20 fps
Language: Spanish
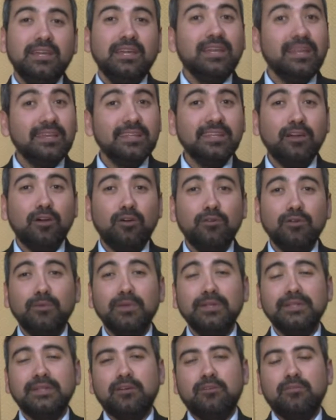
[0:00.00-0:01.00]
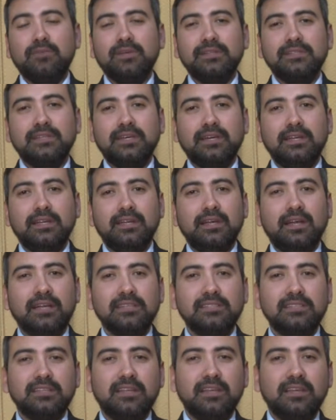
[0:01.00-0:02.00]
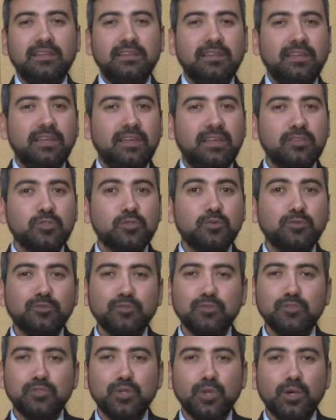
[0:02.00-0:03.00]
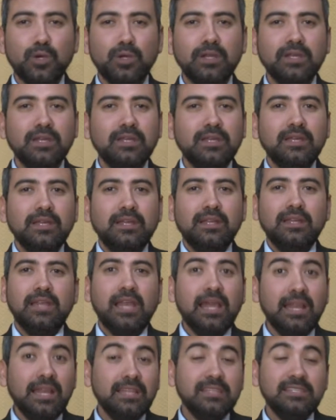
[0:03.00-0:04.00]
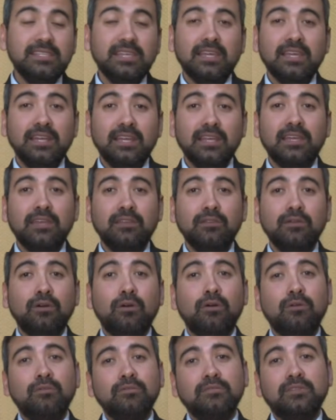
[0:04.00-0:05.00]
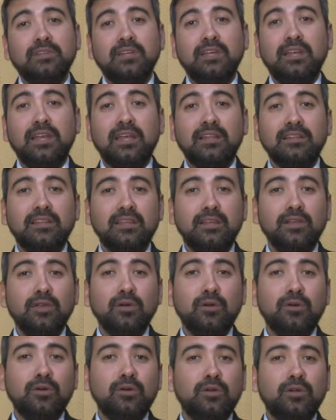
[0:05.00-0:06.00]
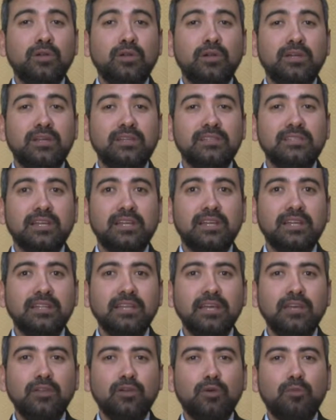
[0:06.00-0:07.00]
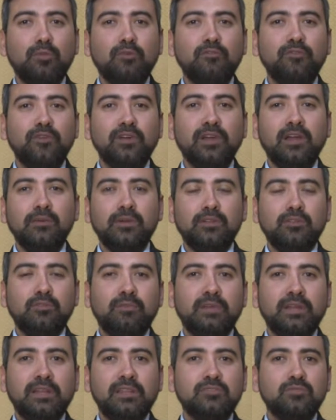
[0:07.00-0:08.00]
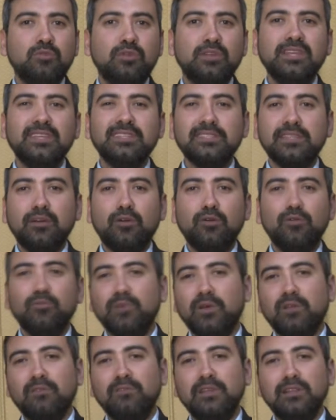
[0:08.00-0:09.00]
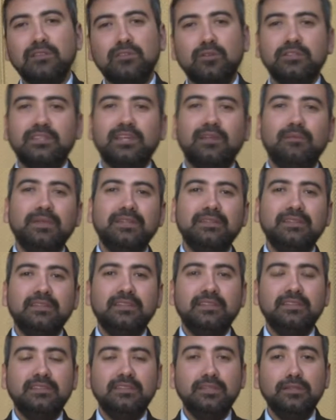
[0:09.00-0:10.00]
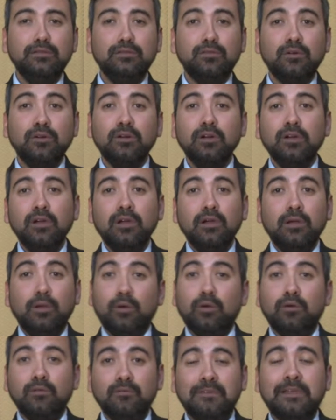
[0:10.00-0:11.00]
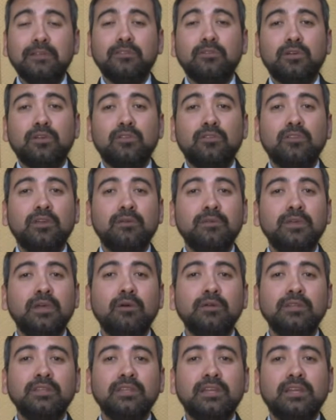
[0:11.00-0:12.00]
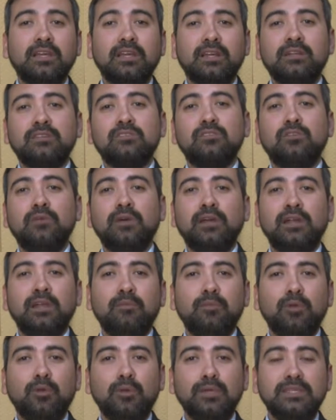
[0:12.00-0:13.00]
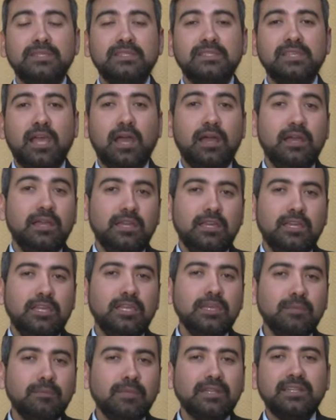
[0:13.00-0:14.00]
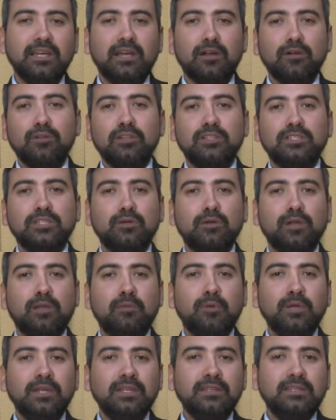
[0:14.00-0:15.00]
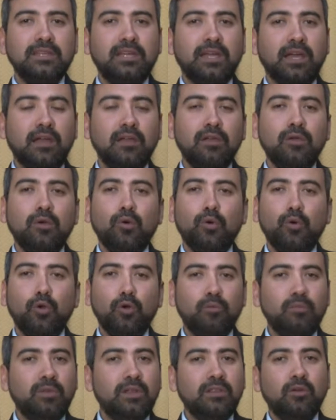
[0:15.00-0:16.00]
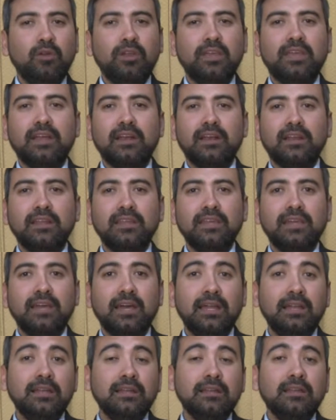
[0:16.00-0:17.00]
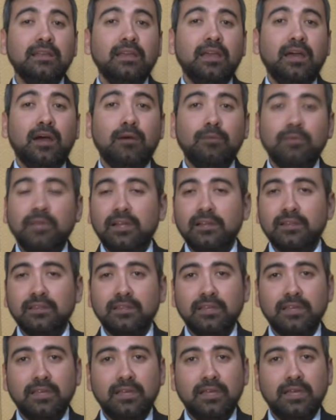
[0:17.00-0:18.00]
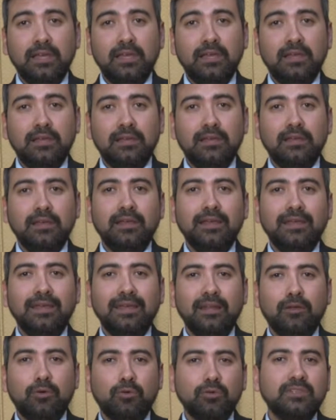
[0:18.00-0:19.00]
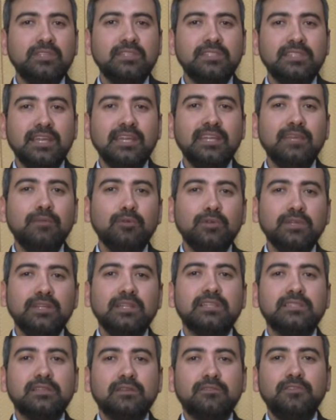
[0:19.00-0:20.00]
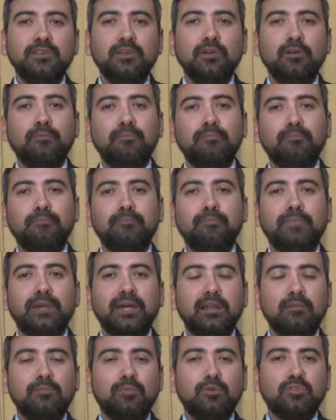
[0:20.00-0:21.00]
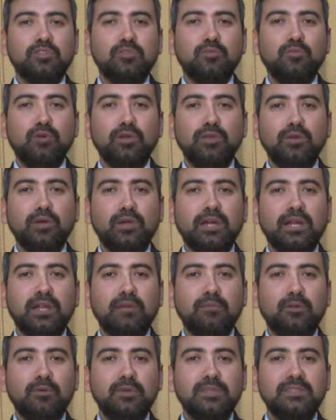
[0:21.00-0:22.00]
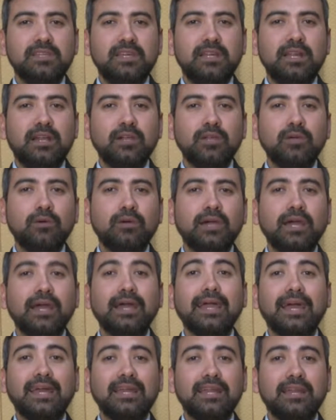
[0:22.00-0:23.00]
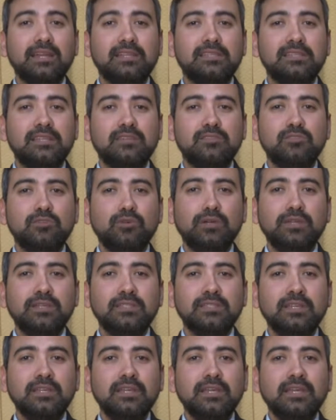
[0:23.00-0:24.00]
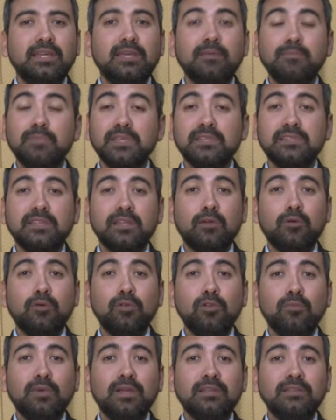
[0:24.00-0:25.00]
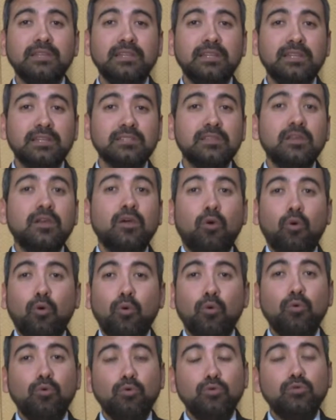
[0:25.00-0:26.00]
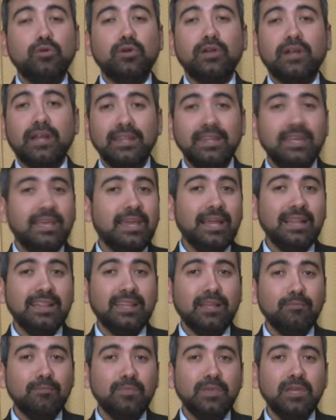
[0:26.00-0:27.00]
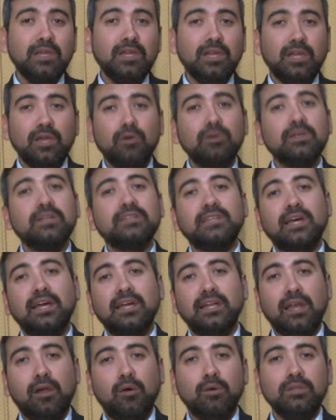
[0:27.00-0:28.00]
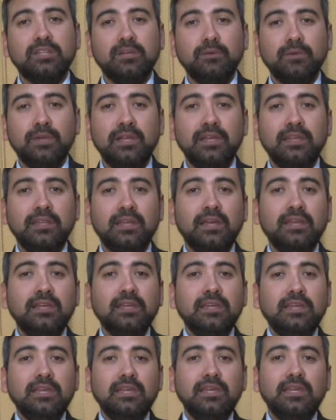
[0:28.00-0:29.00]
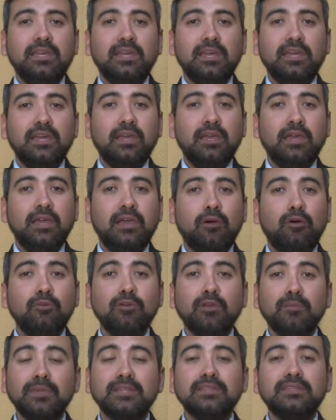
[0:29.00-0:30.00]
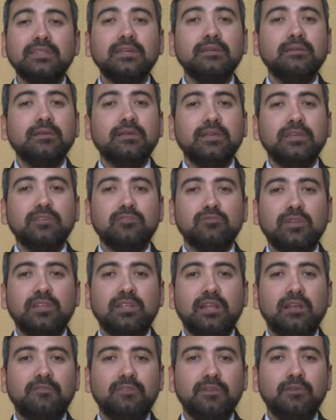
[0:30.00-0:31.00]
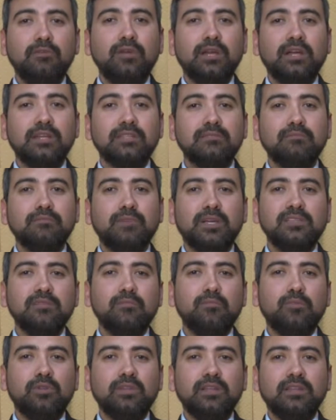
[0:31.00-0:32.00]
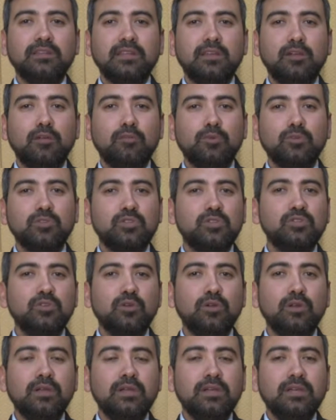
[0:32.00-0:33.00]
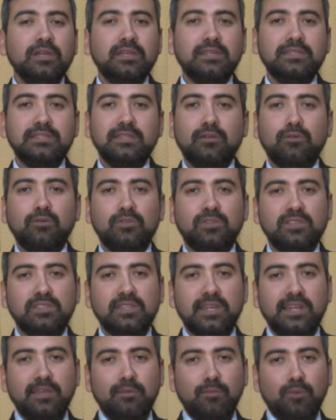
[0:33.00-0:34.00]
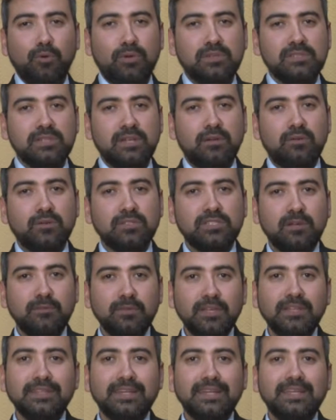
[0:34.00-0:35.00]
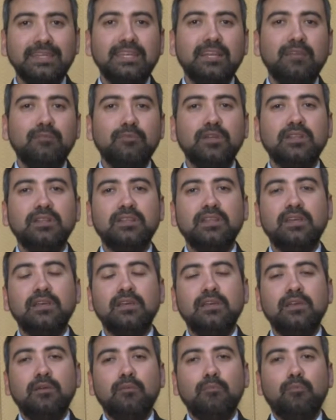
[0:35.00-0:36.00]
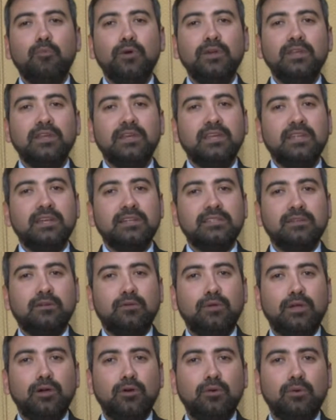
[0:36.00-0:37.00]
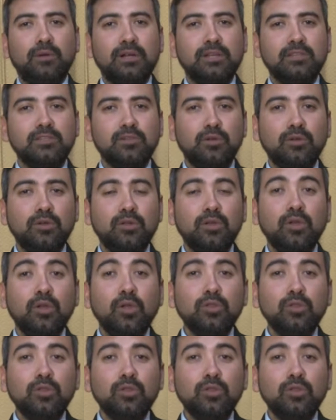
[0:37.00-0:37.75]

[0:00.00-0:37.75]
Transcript: La idea es obviamente conversar acerca de su función, la herencia que le quedó del anterior eh, secretario, como fue Alberto Paredes Urquiza, con un perfil totalmente distinto, los conflictos que todavía hoy tiene que resolver la provincia y meternos de lleno en la política. Un hombre de origen radical, hablar de el justicialismo y el desafío para el próximo año acá en la provincia de La Rioja, ganar las elecciones. ¿Qué piensa de Julio Martínez, un radical también que hoy está en la otra vereda y que obviamente es una de las figuras más importantes de la oposición, que si el justicialismo no hace las cosas bien, tranquilamente puede quedarse con la gobernación?